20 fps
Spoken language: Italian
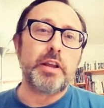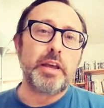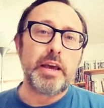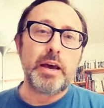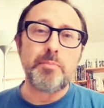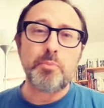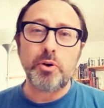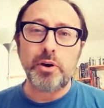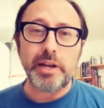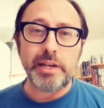e
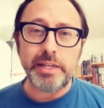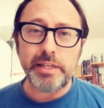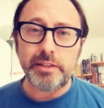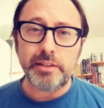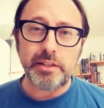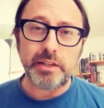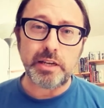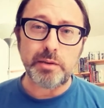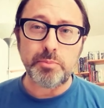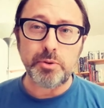
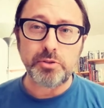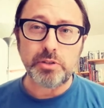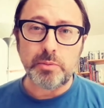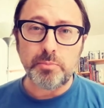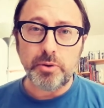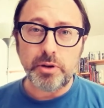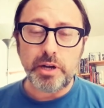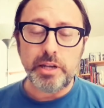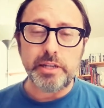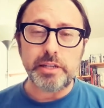apocalittiche e
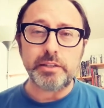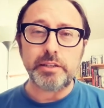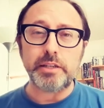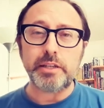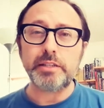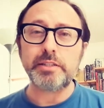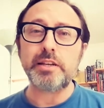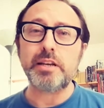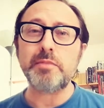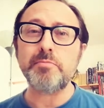
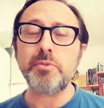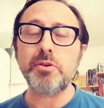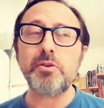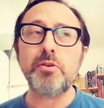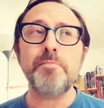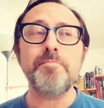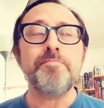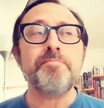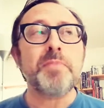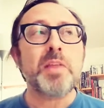post-apocalittiche
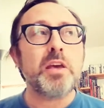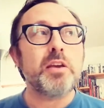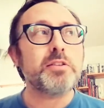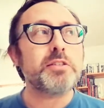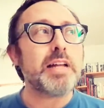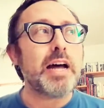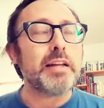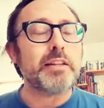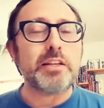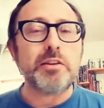sarebbero
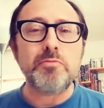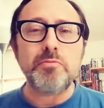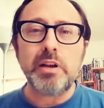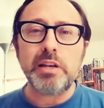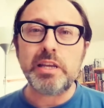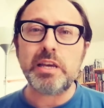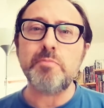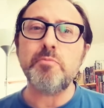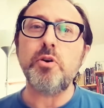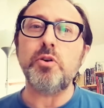stati in
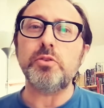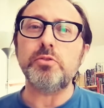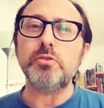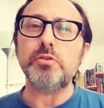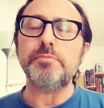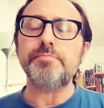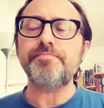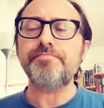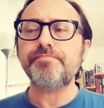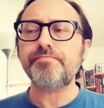qualche
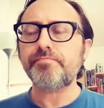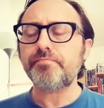modo